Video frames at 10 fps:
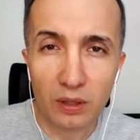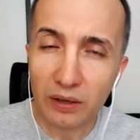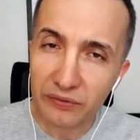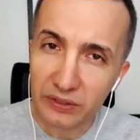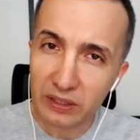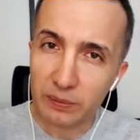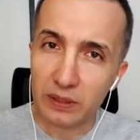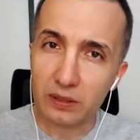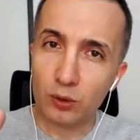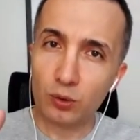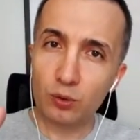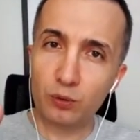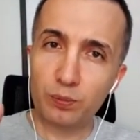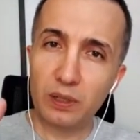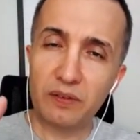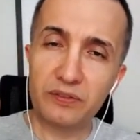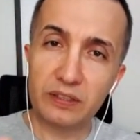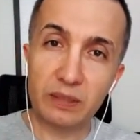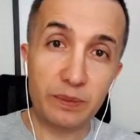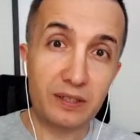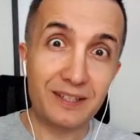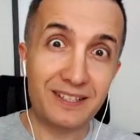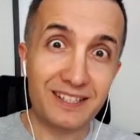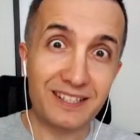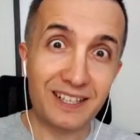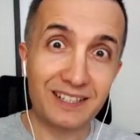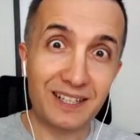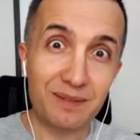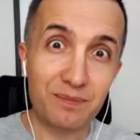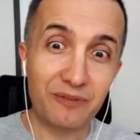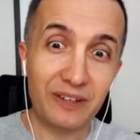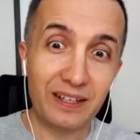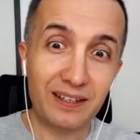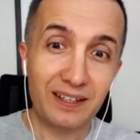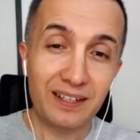Haftada bir YouTube, haftada bir Instagram ve